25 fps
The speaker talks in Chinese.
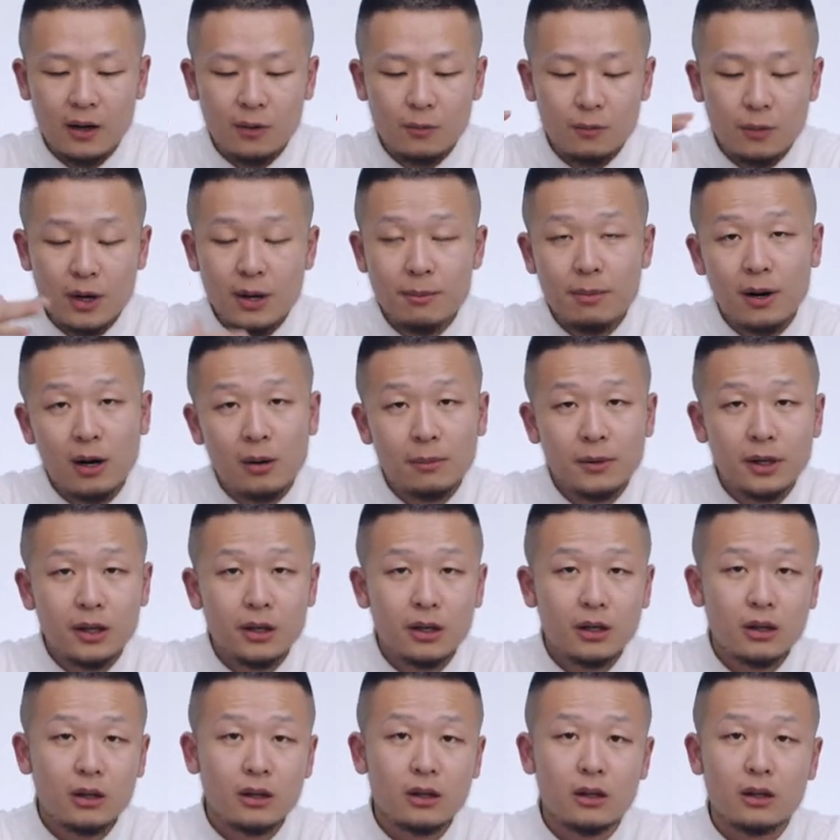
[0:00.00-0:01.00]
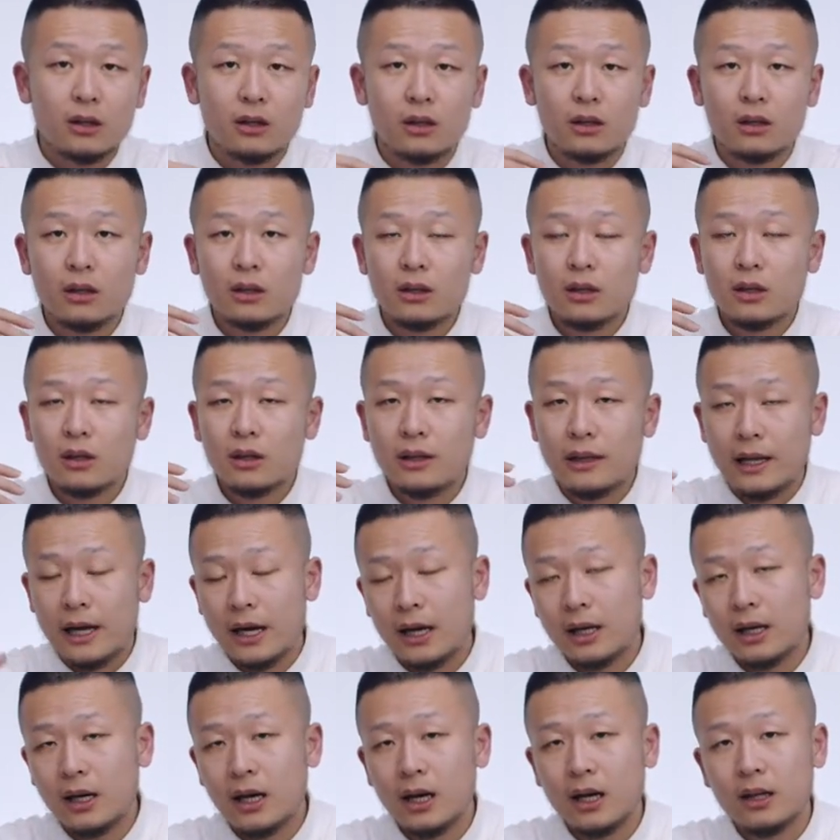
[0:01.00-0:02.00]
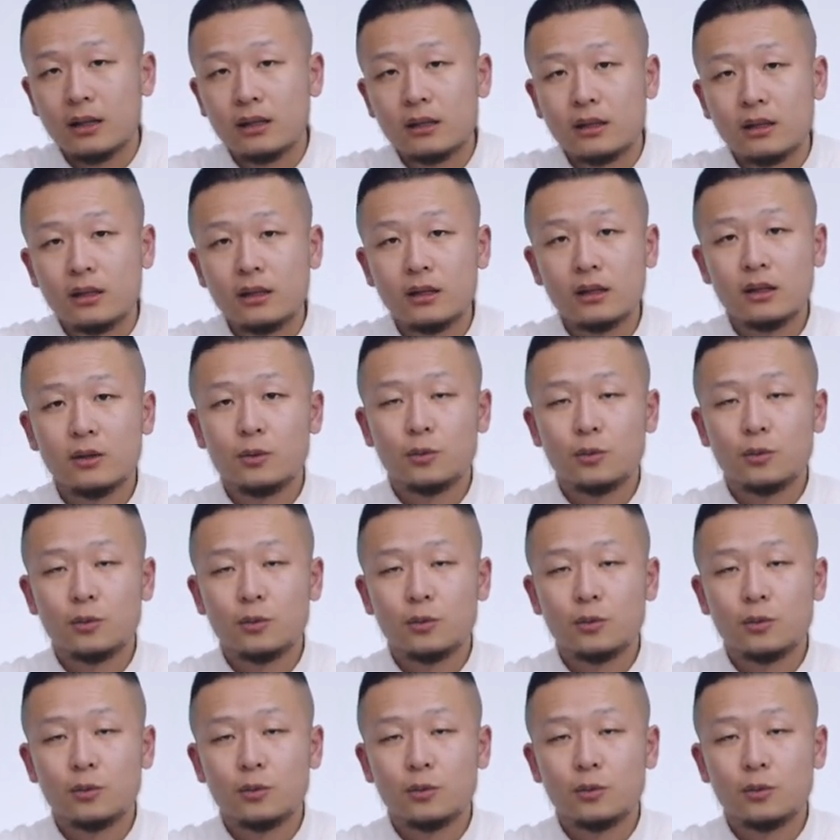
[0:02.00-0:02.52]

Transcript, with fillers: Ray Barbie 和徕卡的